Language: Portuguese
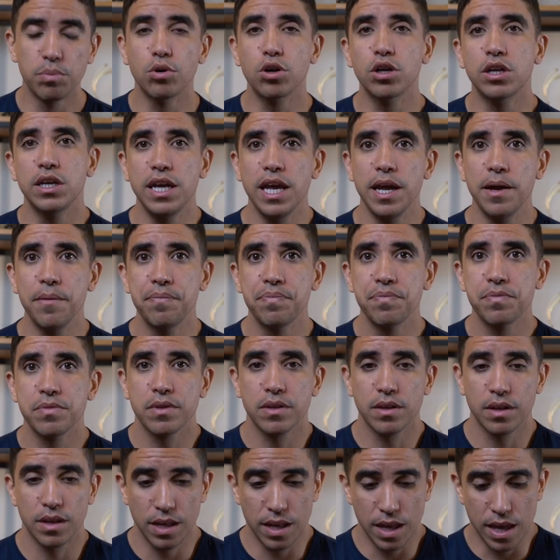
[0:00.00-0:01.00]
Porque
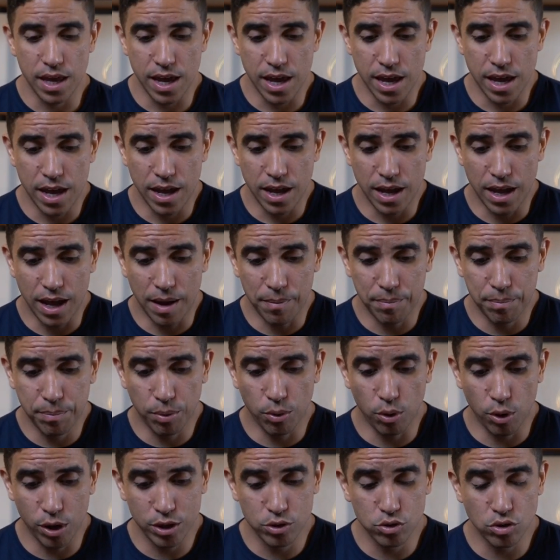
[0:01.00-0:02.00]
é, a,
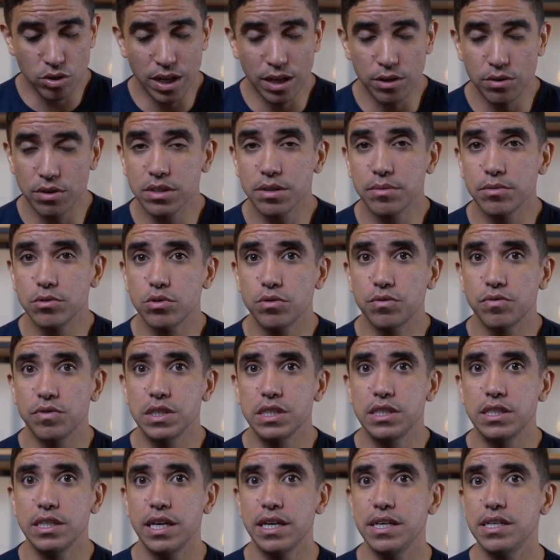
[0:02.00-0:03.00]
resultado do exame de
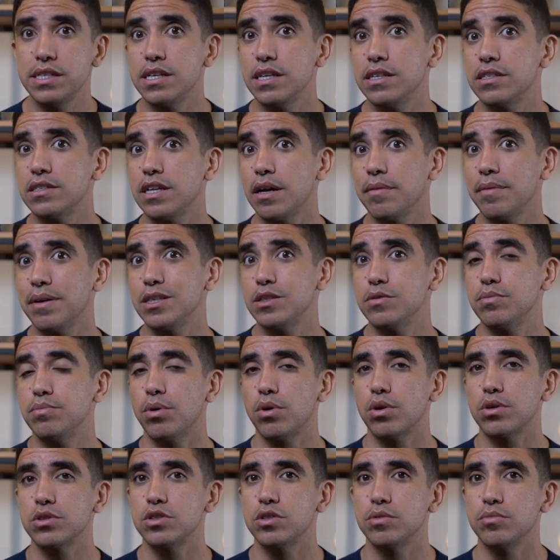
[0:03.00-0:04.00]
suficiência está mais
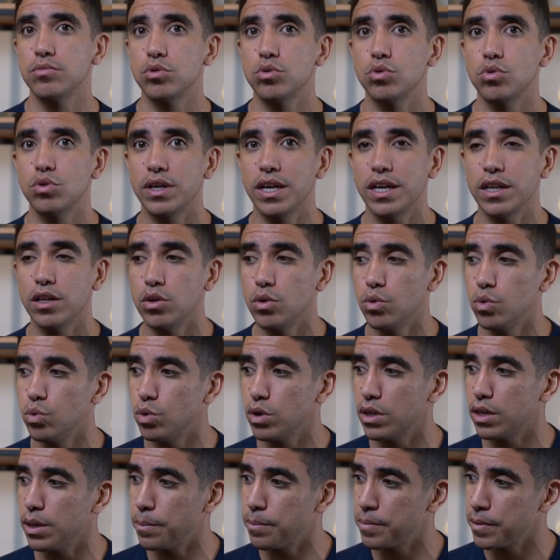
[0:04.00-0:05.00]
próximo do que
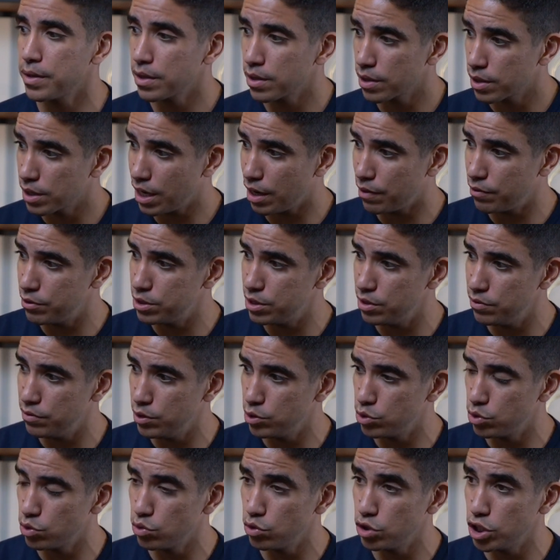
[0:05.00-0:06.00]
nunca. Grava esse
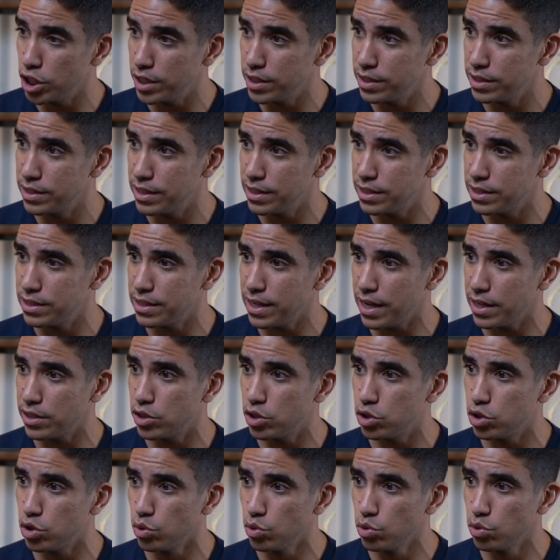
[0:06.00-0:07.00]
vídeo no dia
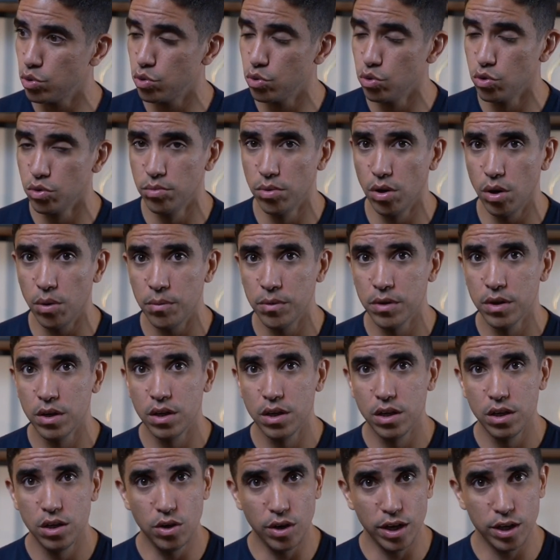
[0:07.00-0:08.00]
17 de outubro
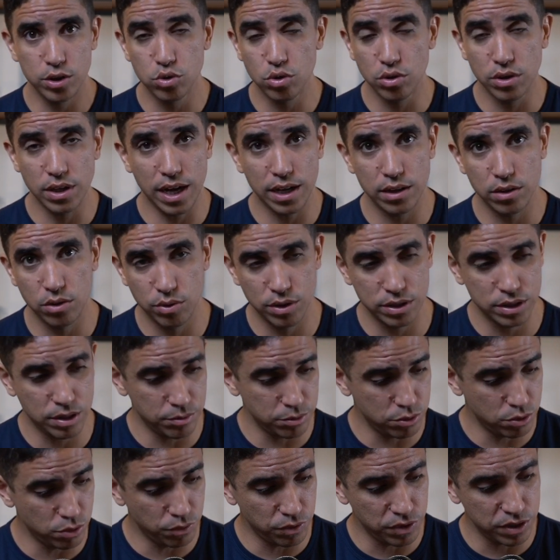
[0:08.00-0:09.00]
e o resultado do
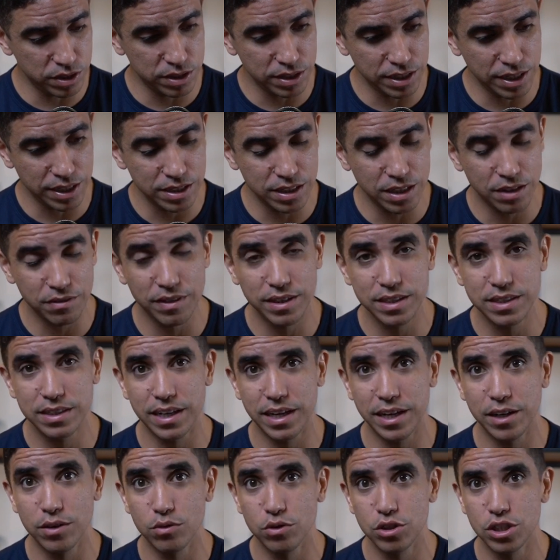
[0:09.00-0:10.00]
exame de suficiência vai
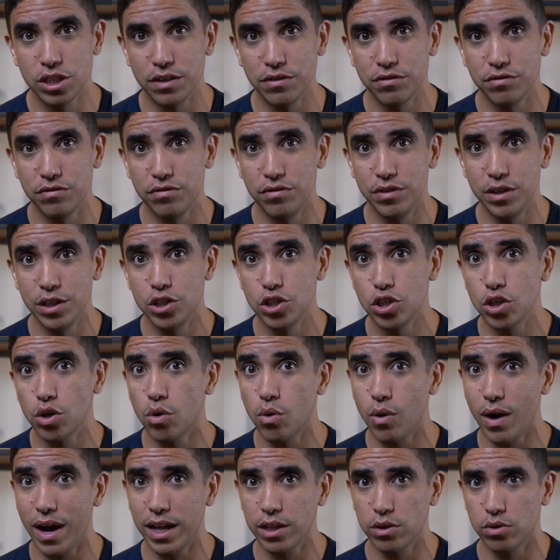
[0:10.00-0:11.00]
sair no dia
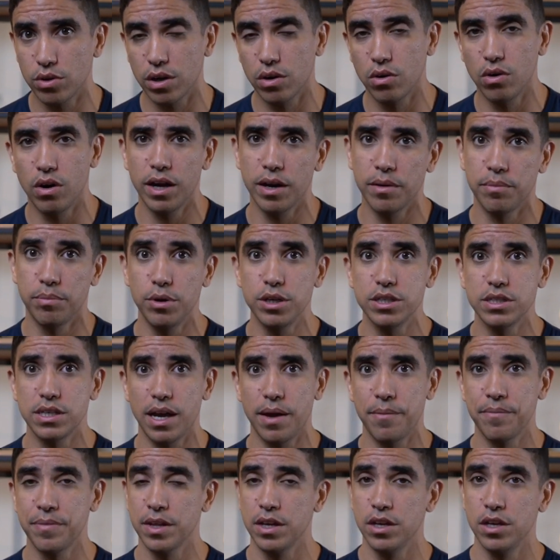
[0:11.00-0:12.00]
24 agora, pois
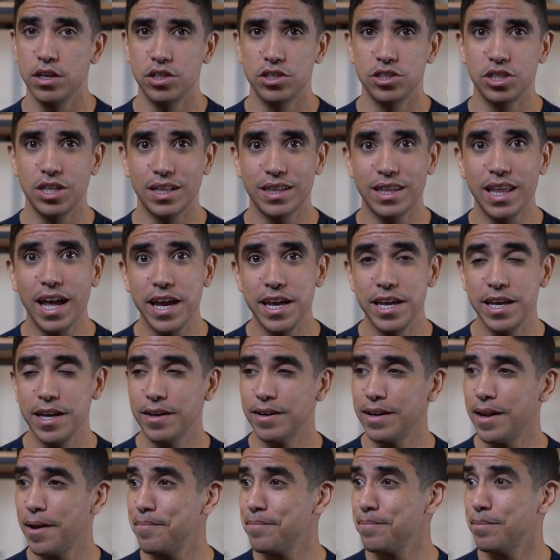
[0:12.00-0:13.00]
é. Já tá
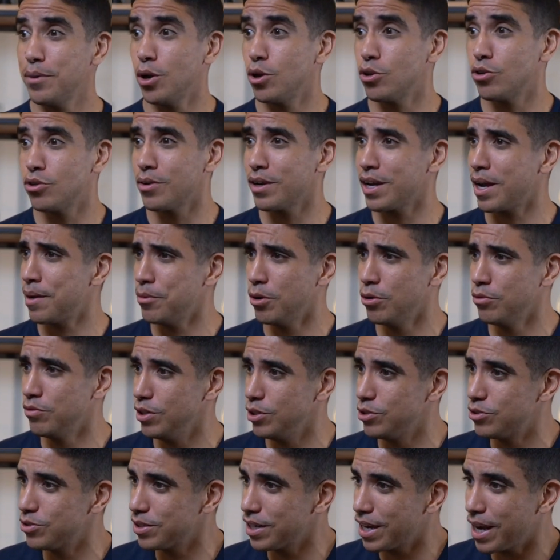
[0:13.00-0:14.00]
aí, né? Pronto, acabou o
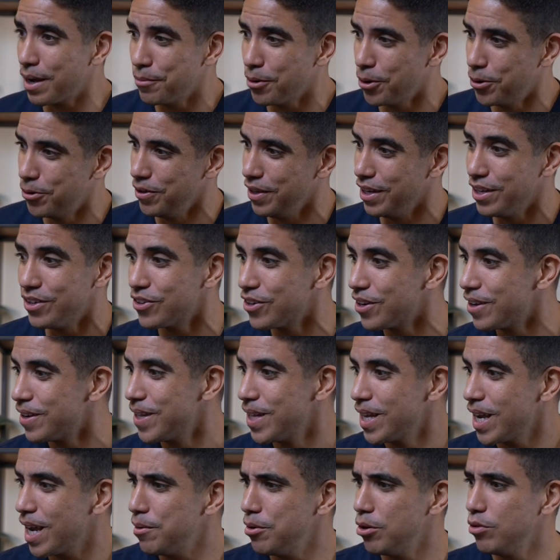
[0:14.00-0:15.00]
vídeo, acabou o vídeo.
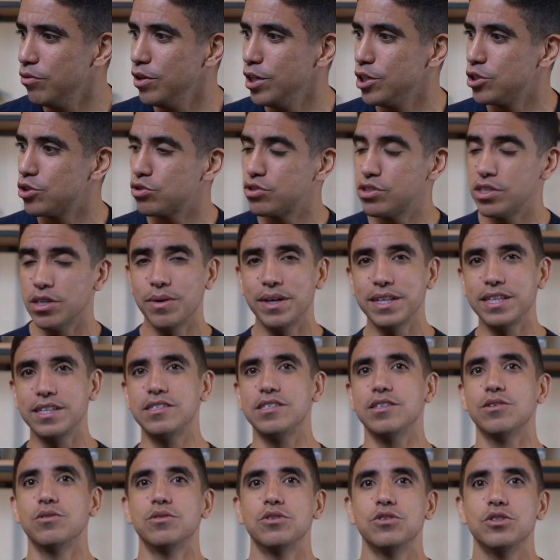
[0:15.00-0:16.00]
Acabou o vídeo,
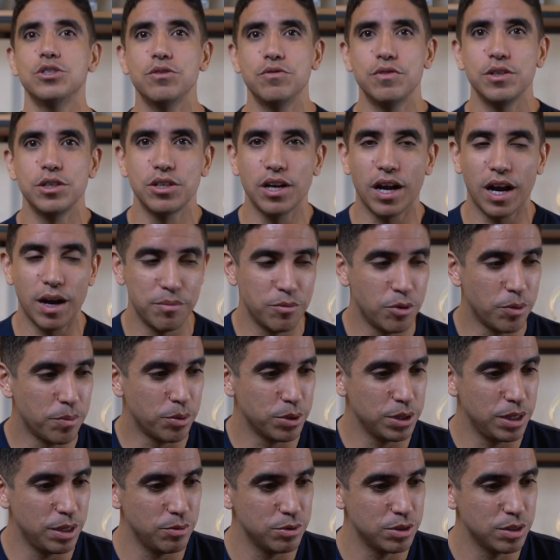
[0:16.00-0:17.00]
50 segundos de vídeo e acabou,
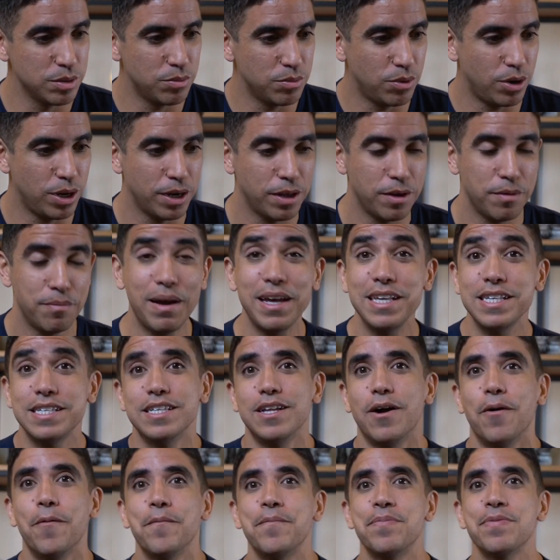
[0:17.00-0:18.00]
podemos ir embora. Mas
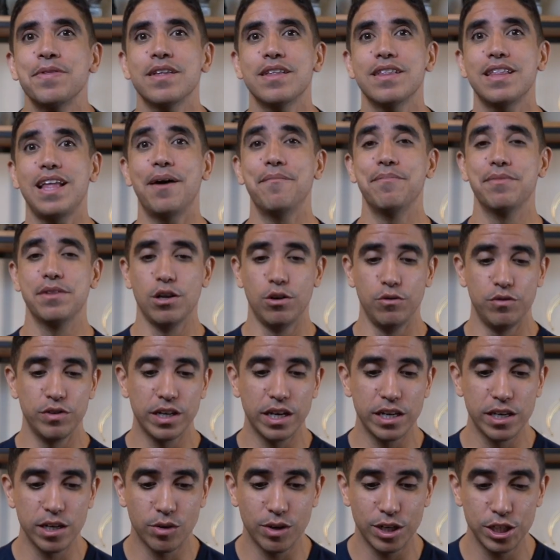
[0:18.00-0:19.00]
não, tá? Então
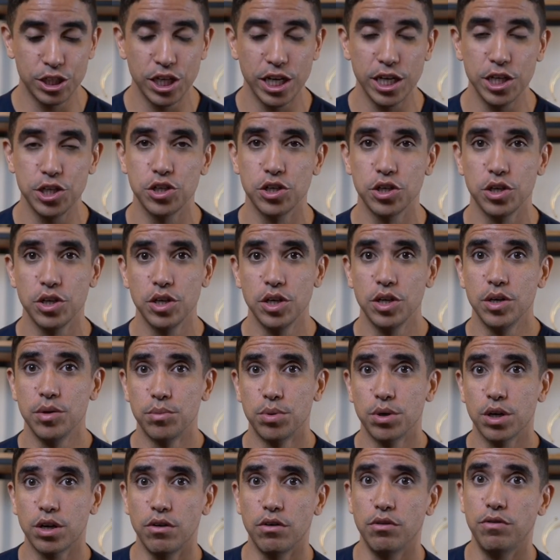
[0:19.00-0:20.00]
fica aqui com a gente,
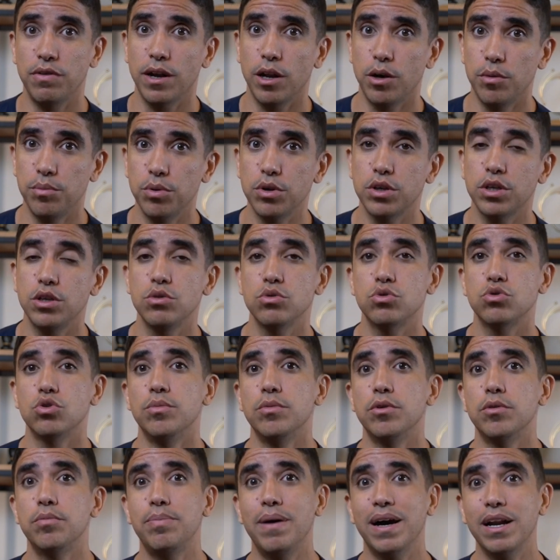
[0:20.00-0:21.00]
porque eu vou falar um pouquinho
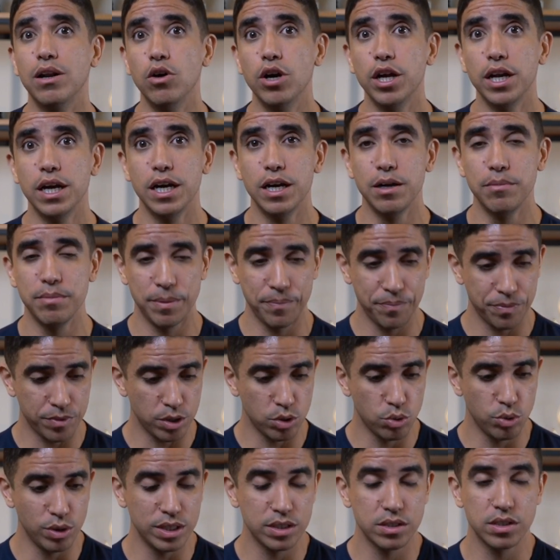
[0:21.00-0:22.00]
sobre o panorama
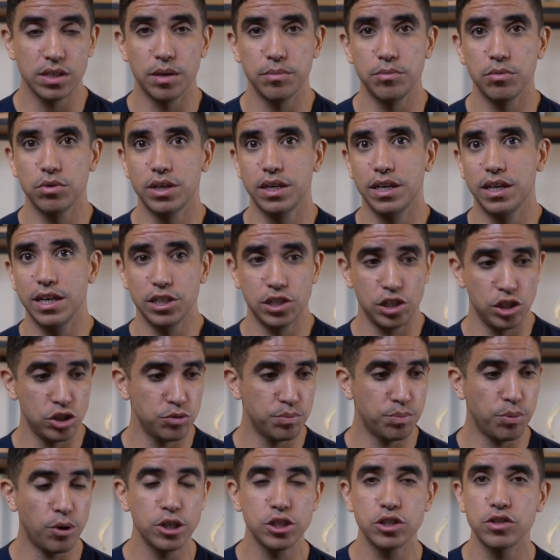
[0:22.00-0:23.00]
do exame. O que, que a
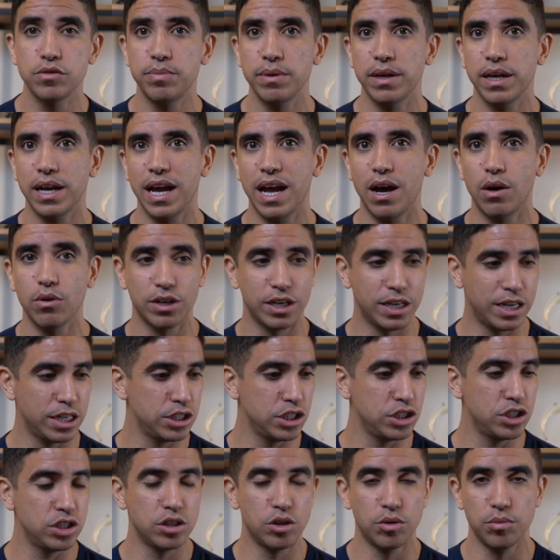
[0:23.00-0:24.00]
gente pode esperar, o que, que a
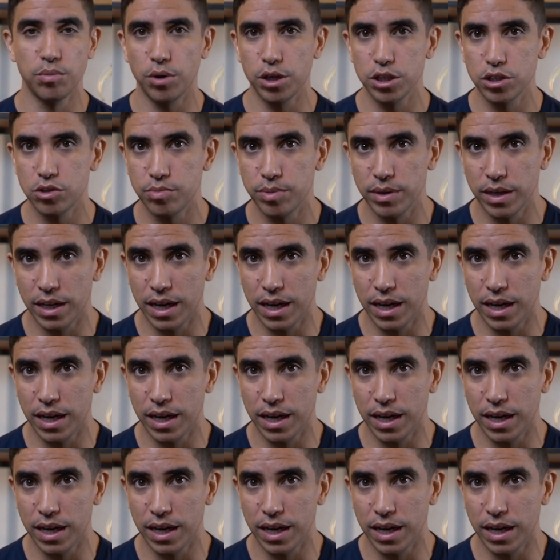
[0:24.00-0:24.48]
gente não pode